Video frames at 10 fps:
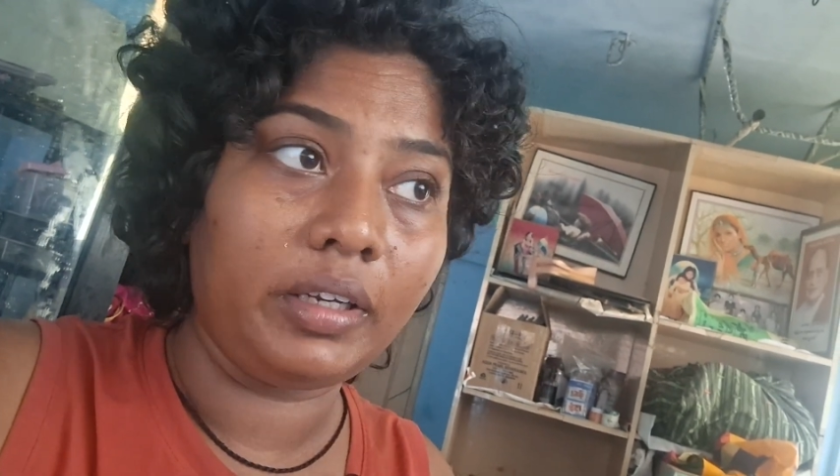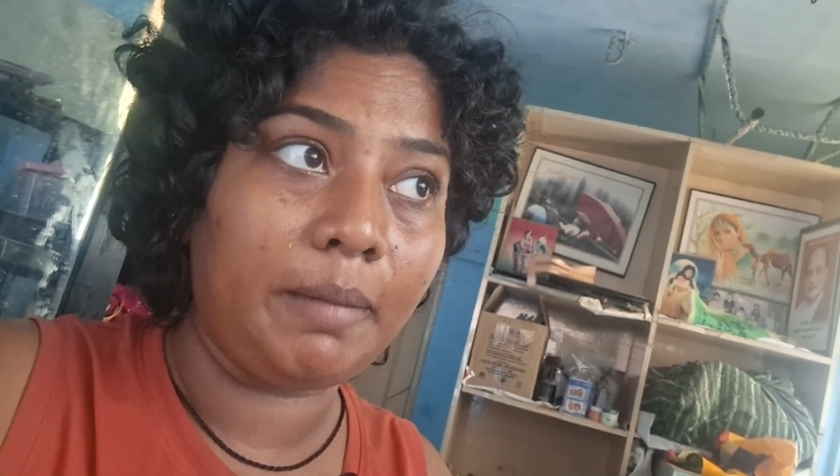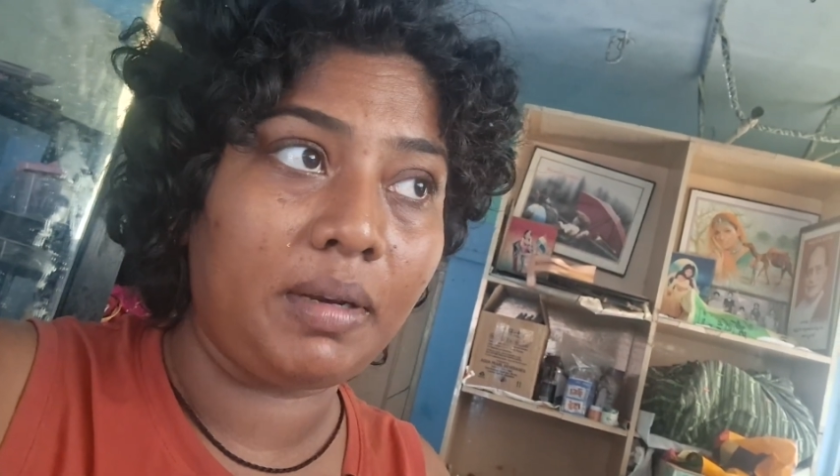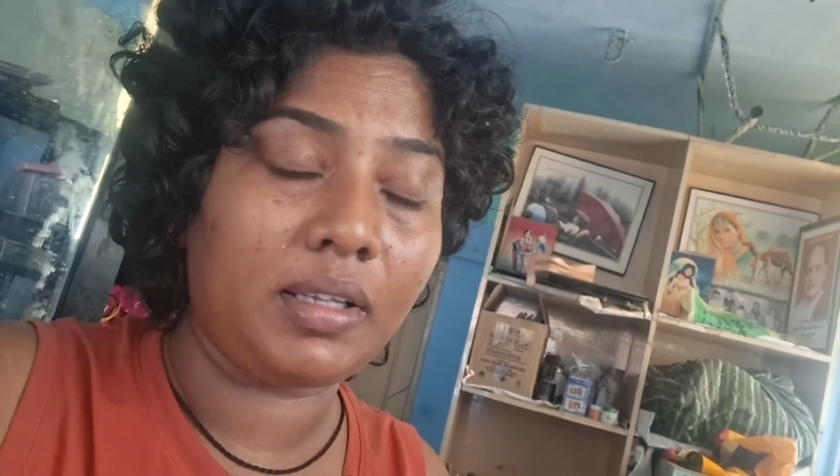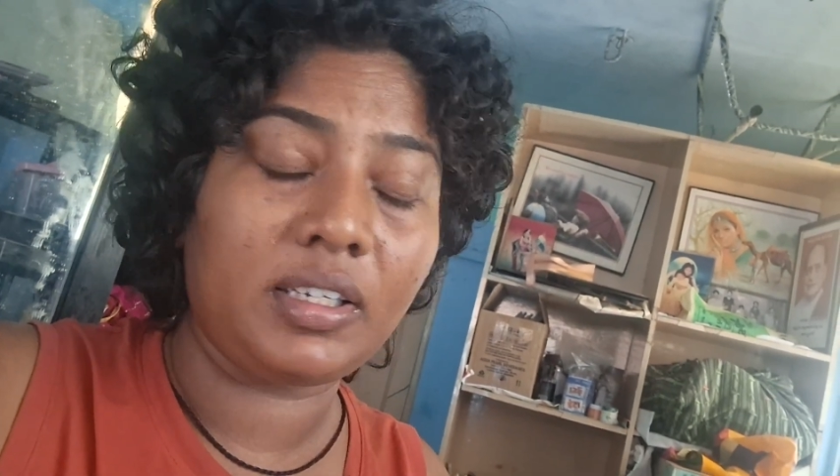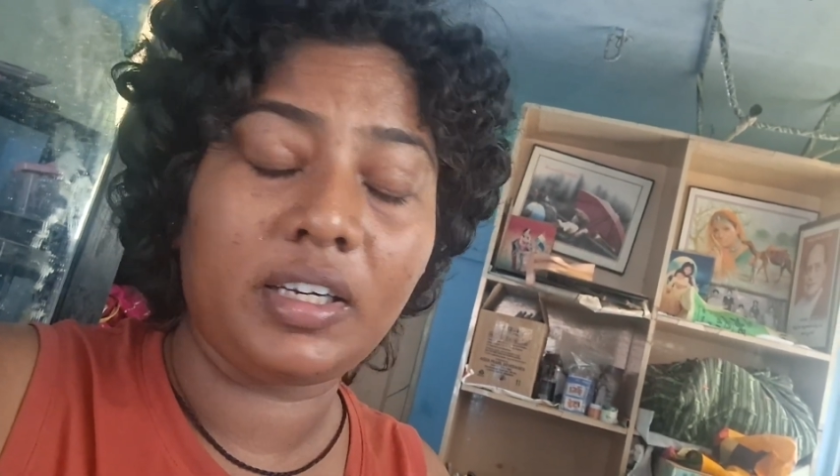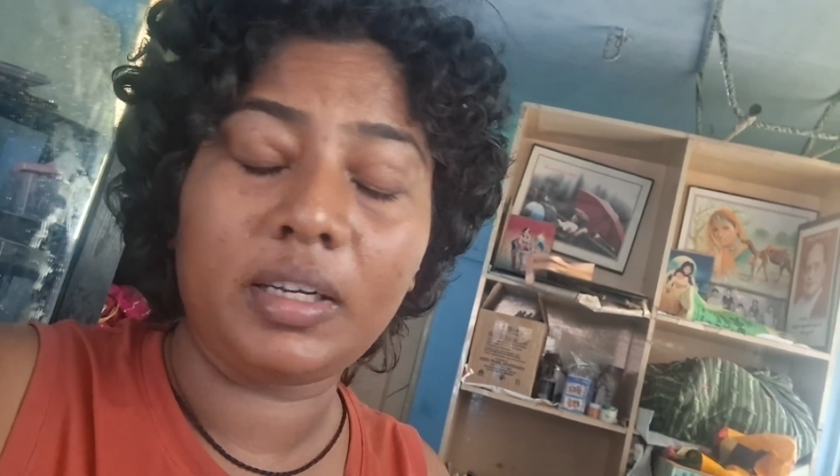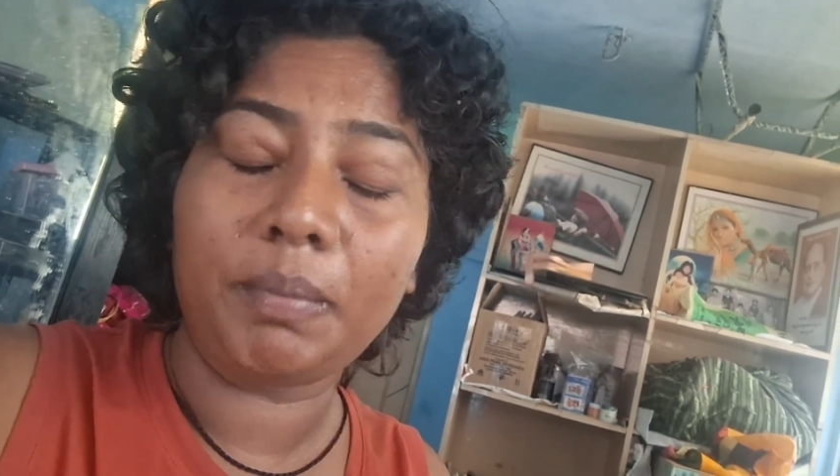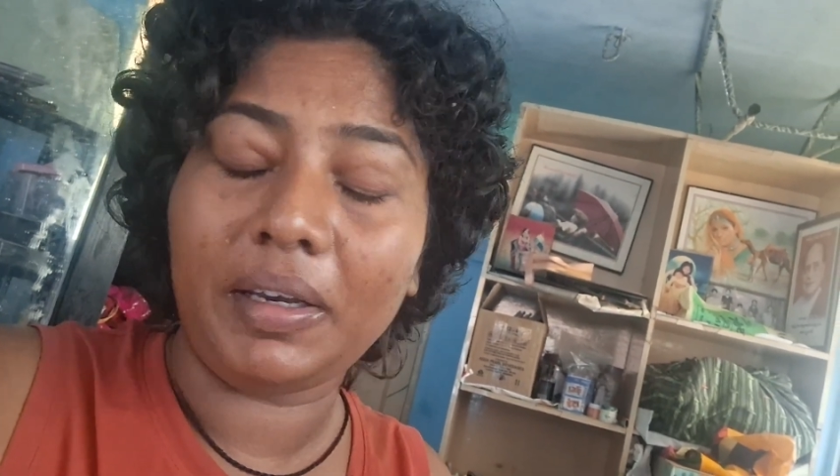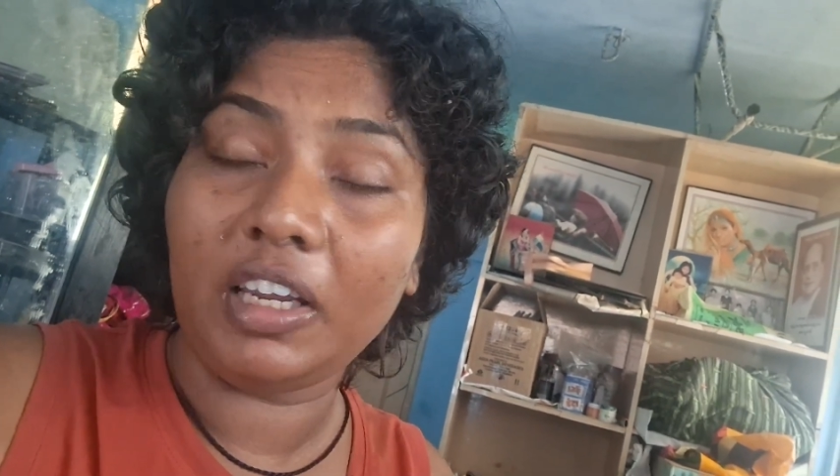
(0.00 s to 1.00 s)
ఏం
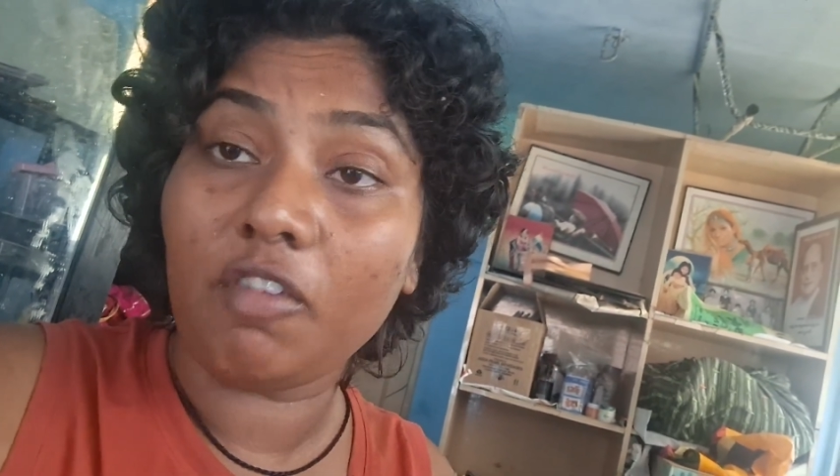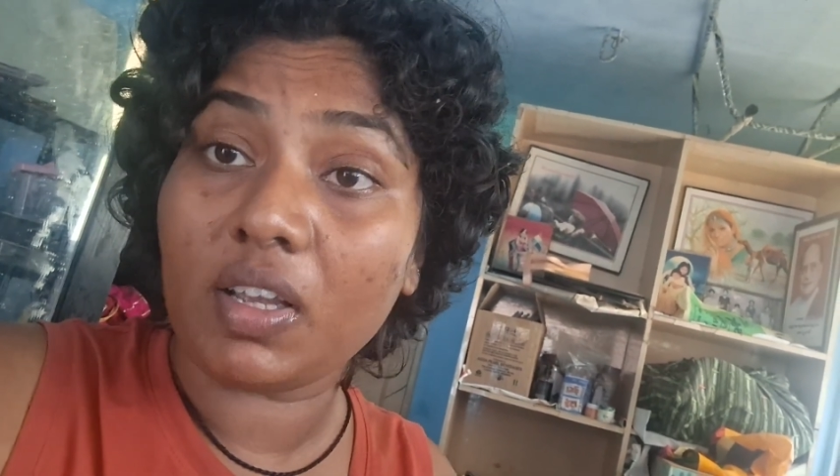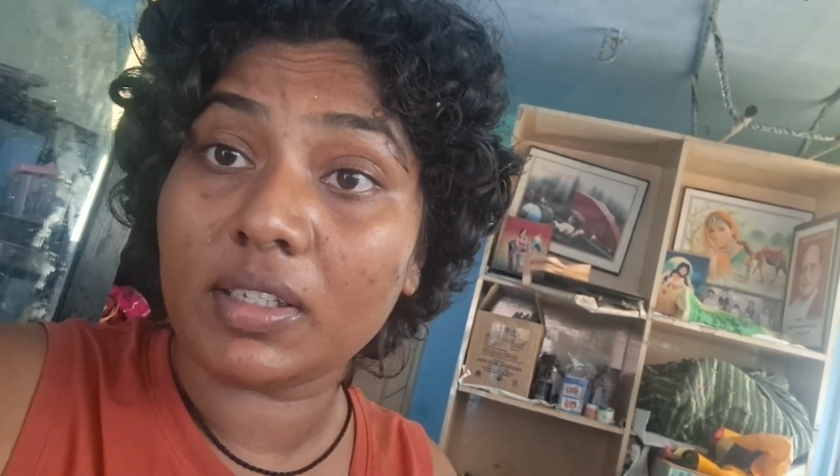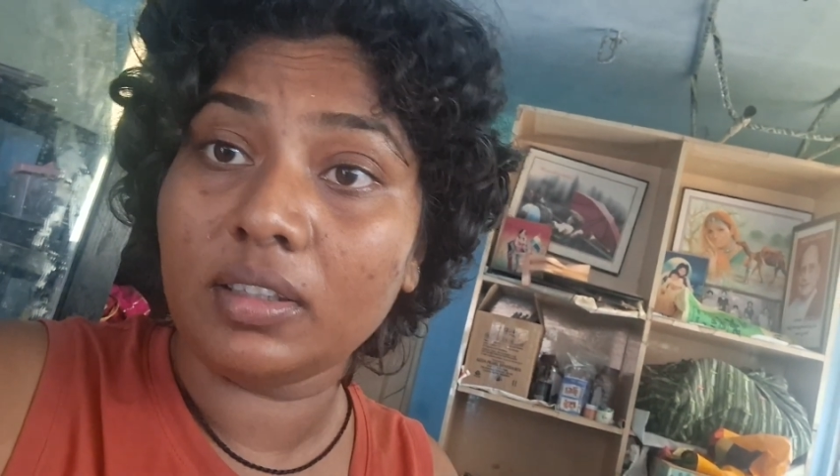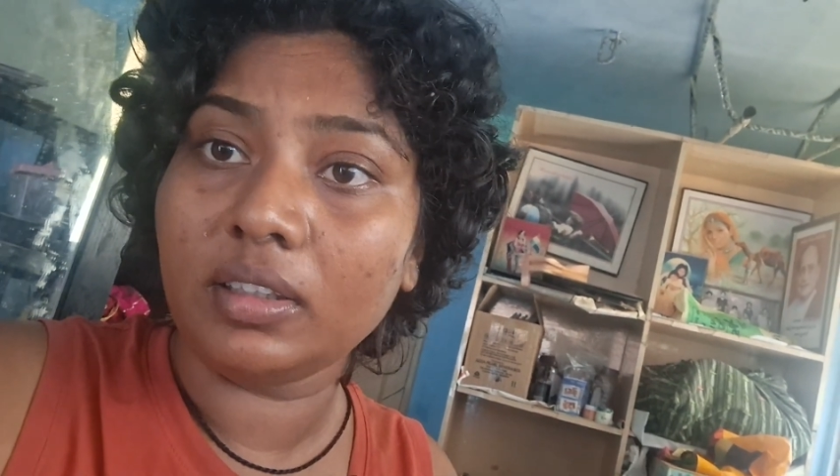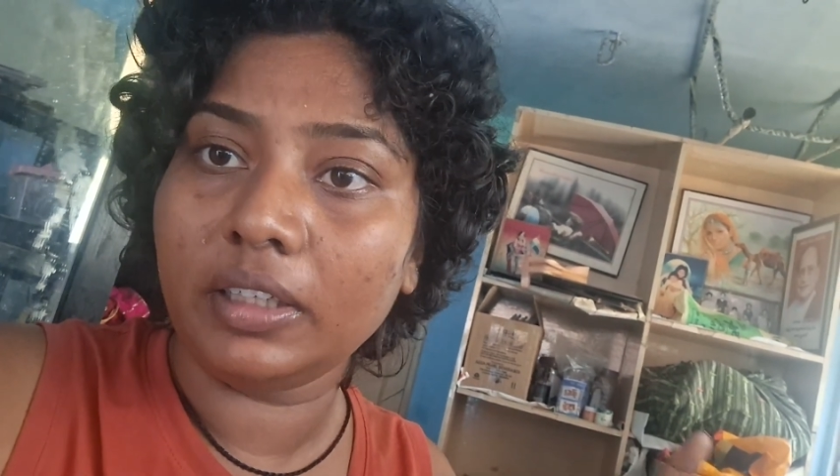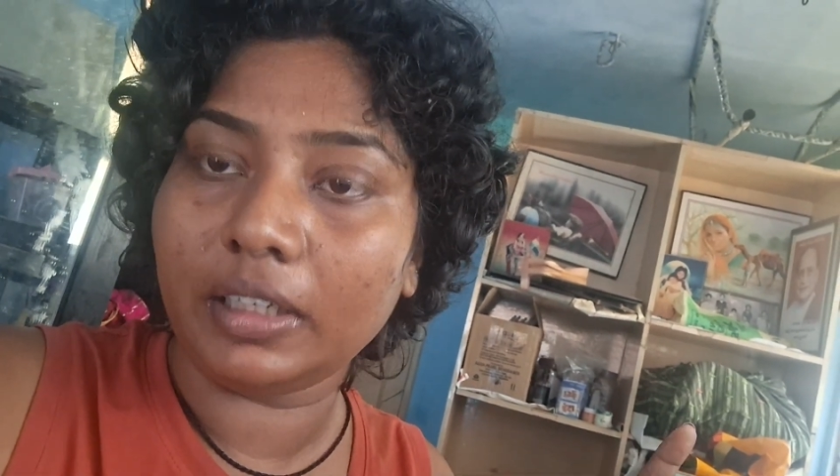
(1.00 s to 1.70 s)
రాశానంటే బన్నీవాస్